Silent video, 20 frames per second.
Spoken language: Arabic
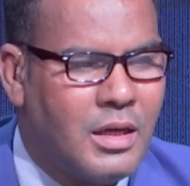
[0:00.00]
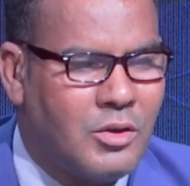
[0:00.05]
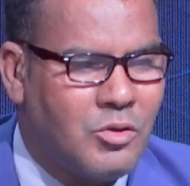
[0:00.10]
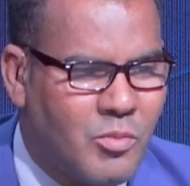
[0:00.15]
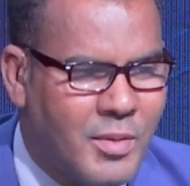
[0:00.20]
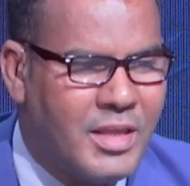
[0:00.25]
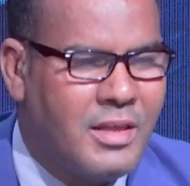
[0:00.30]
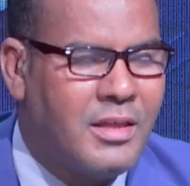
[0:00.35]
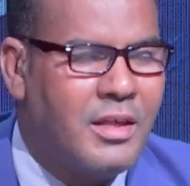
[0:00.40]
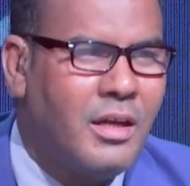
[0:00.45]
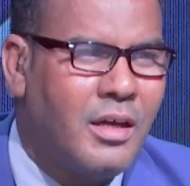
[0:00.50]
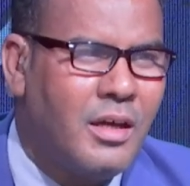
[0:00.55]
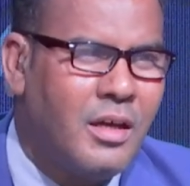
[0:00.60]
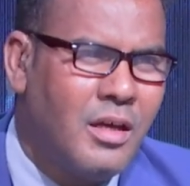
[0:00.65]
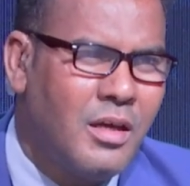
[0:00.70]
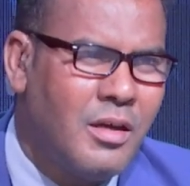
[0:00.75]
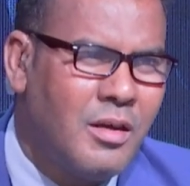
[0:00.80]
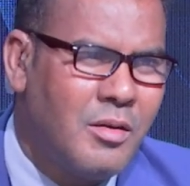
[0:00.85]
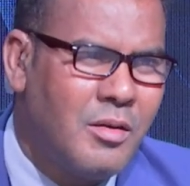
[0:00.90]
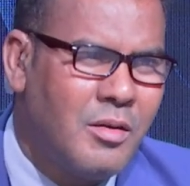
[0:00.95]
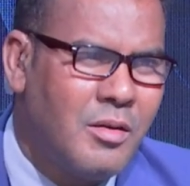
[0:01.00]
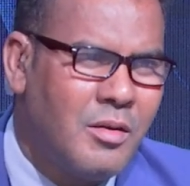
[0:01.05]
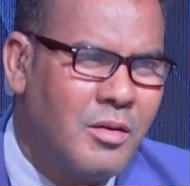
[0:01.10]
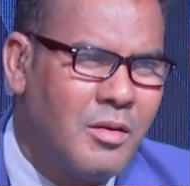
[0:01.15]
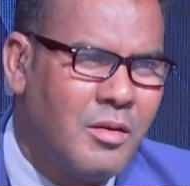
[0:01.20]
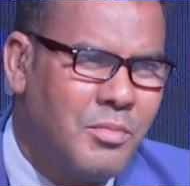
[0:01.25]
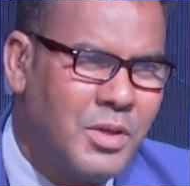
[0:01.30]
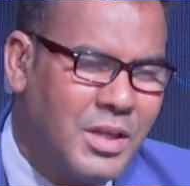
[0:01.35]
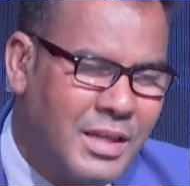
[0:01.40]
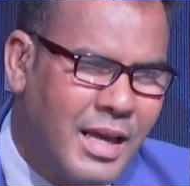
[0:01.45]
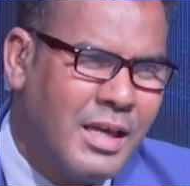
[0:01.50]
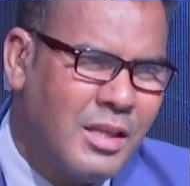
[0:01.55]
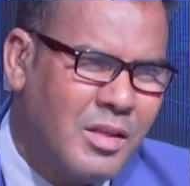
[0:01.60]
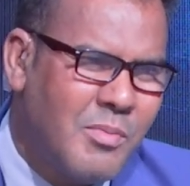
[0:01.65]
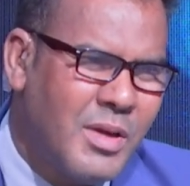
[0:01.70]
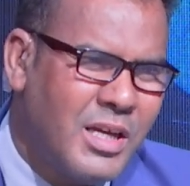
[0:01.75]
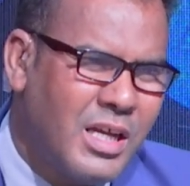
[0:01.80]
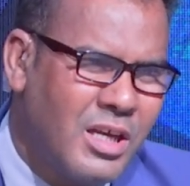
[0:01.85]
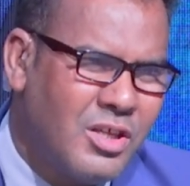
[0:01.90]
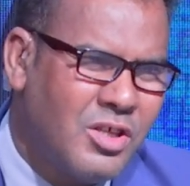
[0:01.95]
تمثل بداية
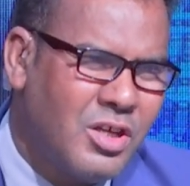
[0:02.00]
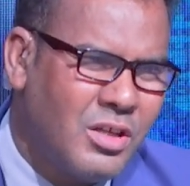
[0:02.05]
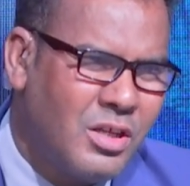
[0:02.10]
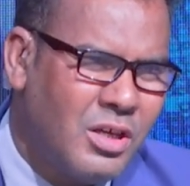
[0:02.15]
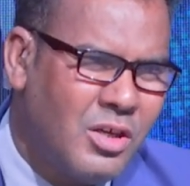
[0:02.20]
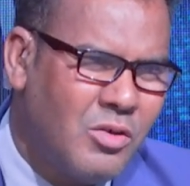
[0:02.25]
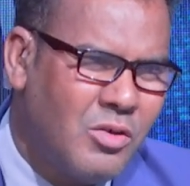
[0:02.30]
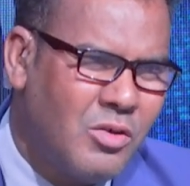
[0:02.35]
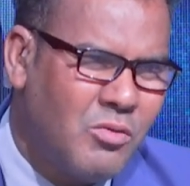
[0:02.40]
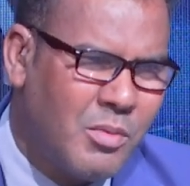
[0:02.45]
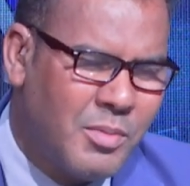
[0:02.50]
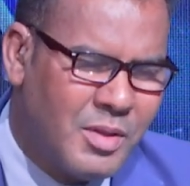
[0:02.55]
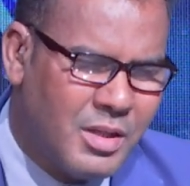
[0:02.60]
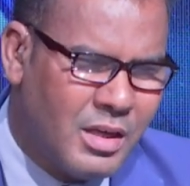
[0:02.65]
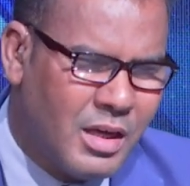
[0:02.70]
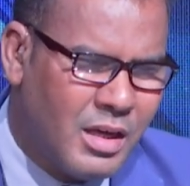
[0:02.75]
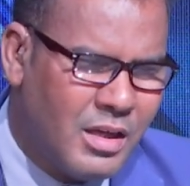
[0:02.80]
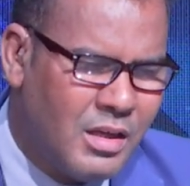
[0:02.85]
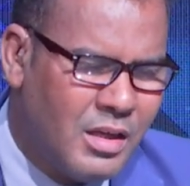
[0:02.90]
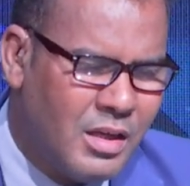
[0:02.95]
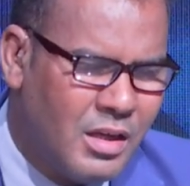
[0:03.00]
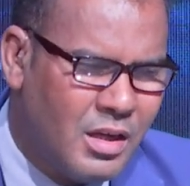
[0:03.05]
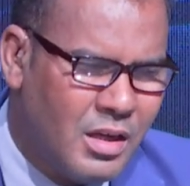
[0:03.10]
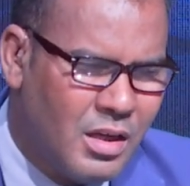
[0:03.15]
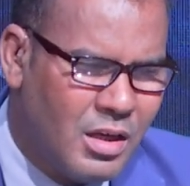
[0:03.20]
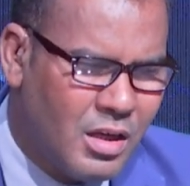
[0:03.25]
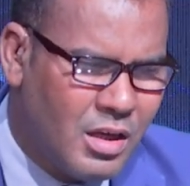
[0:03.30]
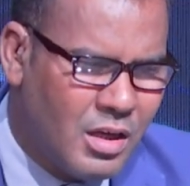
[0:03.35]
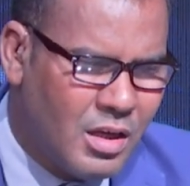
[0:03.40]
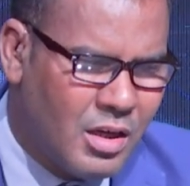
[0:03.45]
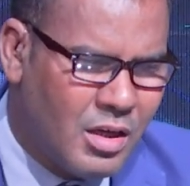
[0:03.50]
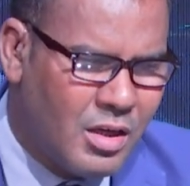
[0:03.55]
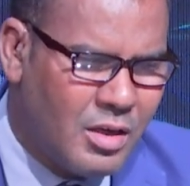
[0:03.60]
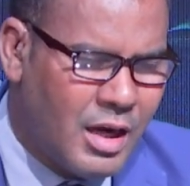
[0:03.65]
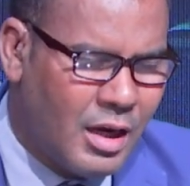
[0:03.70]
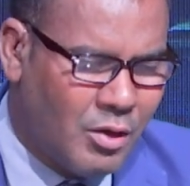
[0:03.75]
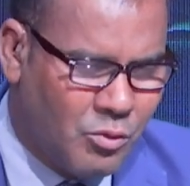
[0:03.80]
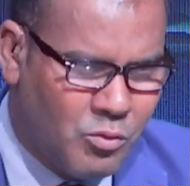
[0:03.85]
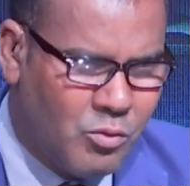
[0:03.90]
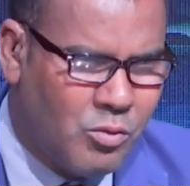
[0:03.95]
منهج جديد وبالتالي
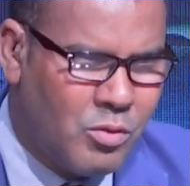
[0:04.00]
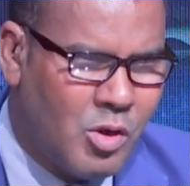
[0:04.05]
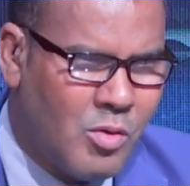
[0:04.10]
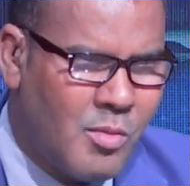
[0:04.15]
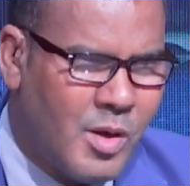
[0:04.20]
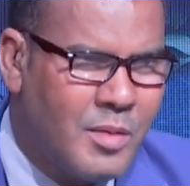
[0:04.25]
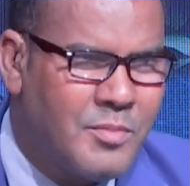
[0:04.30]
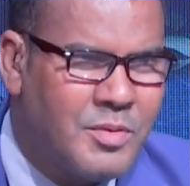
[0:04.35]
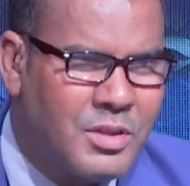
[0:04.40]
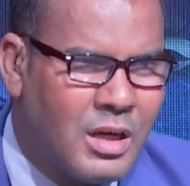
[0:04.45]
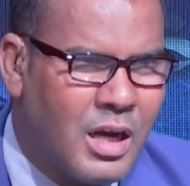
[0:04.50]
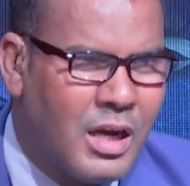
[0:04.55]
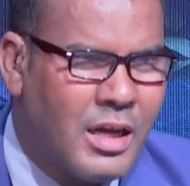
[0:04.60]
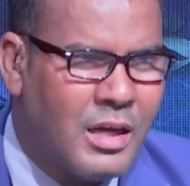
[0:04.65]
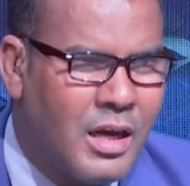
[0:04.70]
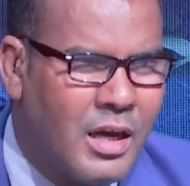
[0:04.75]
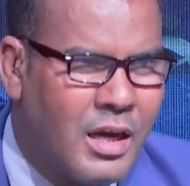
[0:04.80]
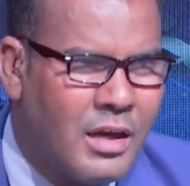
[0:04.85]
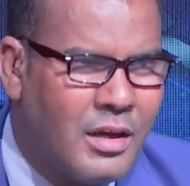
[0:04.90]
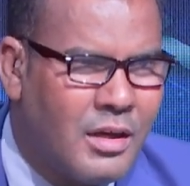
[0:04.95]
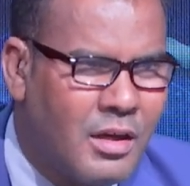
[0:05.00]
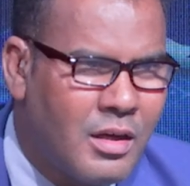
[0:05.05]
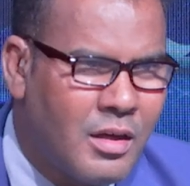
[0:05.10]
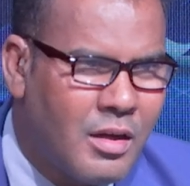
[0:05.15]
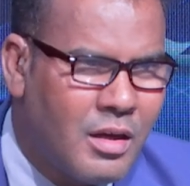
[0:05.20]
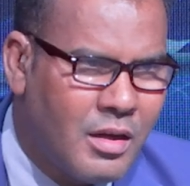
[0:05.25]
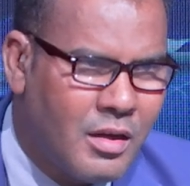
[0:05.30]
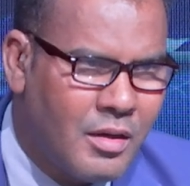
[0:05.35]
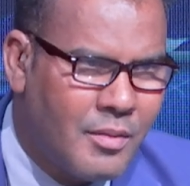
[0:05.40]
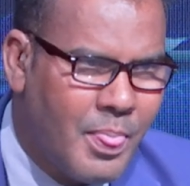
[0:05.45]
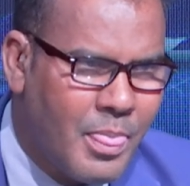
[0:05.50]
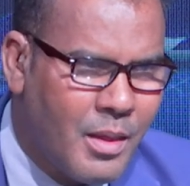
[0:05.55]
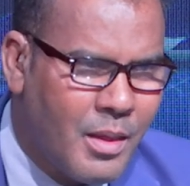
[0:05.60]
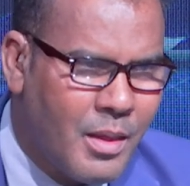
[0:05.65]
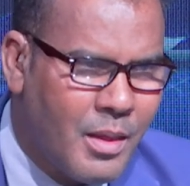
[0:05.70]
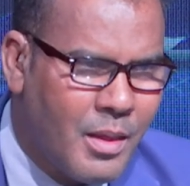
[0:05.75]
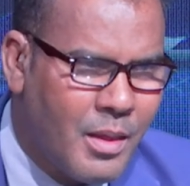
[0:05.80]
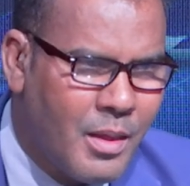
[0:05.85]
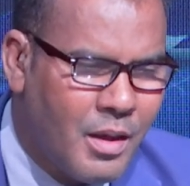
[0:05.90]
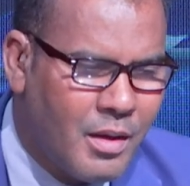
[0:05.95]
نحن يوم أمس رأينا أن
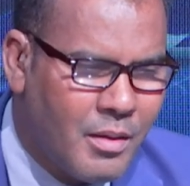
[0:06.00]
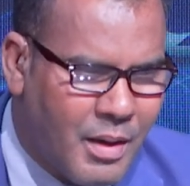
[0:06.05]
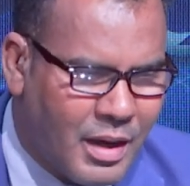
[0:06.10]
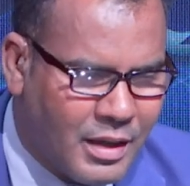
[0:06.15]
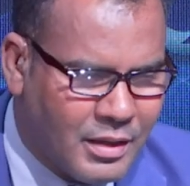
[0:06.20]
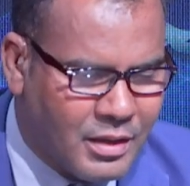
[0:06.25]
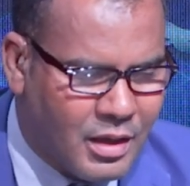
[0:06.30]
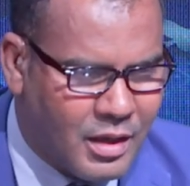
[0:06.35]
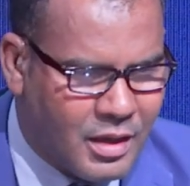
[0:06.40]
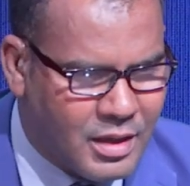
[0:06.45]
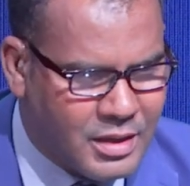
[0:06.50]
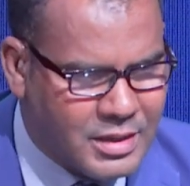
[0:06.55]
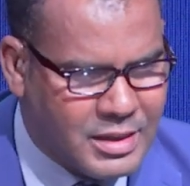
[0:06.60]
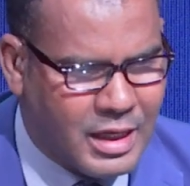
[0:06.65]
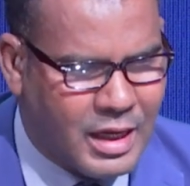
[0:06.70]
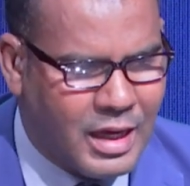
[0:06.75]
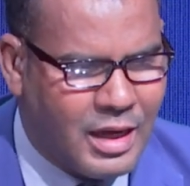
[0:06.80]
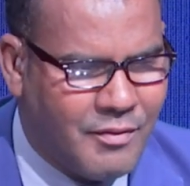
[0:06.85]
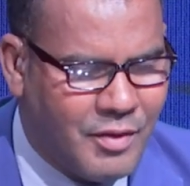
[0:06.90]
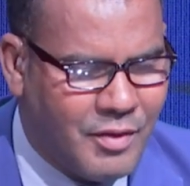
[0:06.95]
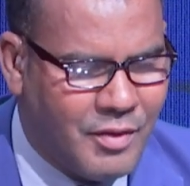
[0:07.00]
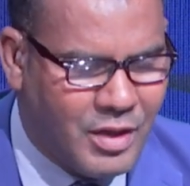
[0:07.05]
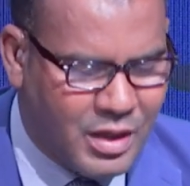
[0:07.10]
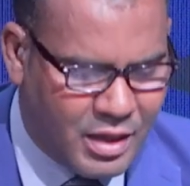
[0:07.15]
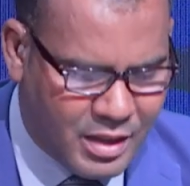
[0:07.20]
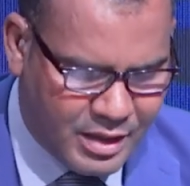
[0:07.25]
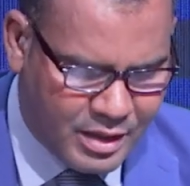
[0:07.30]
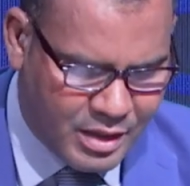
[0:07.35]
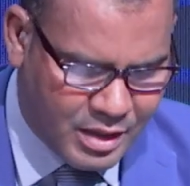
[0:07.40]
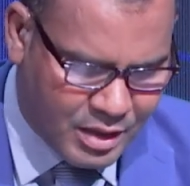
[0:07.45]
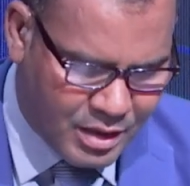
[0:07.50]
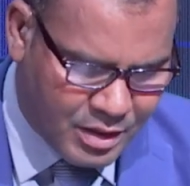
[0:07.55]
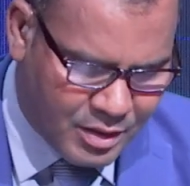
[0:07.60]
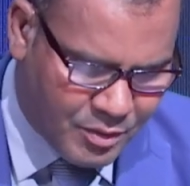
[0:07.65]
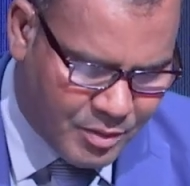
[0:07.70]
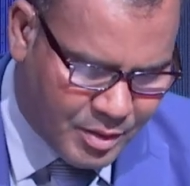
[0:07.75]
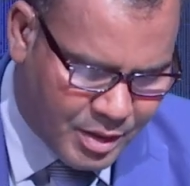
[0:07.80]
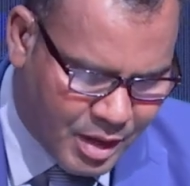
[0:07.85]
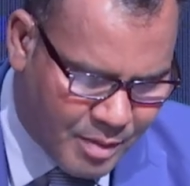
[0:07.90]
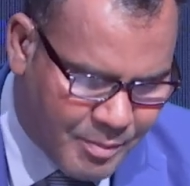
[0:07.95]
بعض الصحافة الذين
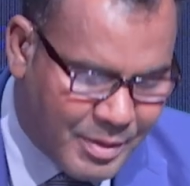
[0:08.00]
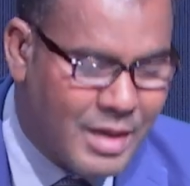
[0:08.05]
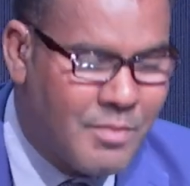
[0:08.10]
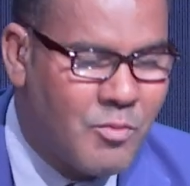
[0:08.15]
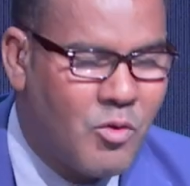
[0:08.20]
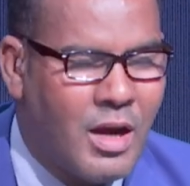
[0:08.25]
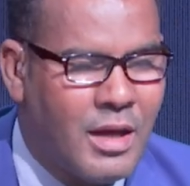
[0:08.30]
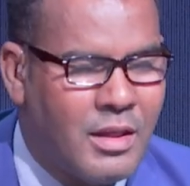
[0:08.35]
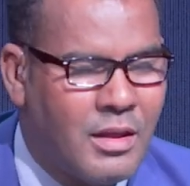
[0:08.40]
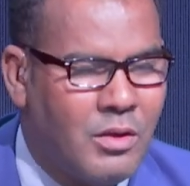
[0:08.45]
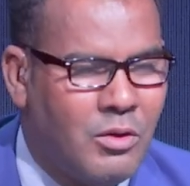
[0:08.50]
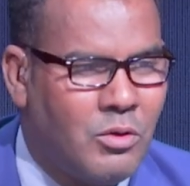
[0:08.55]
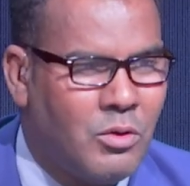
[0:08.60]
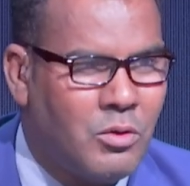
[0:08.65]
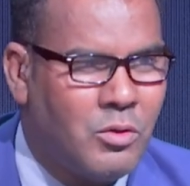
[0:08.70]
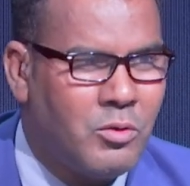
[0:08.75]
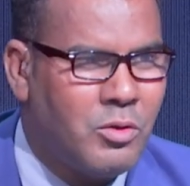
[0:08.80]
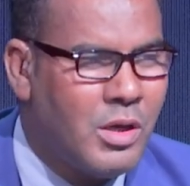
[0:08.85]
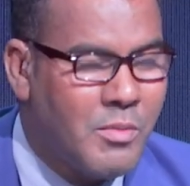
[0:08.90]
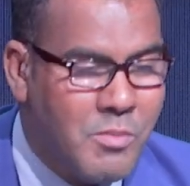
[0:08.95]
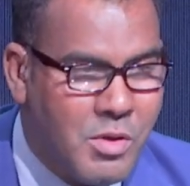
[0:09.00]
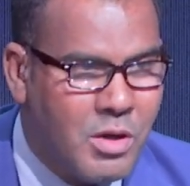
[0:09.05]
أبرموا هذه العقود لم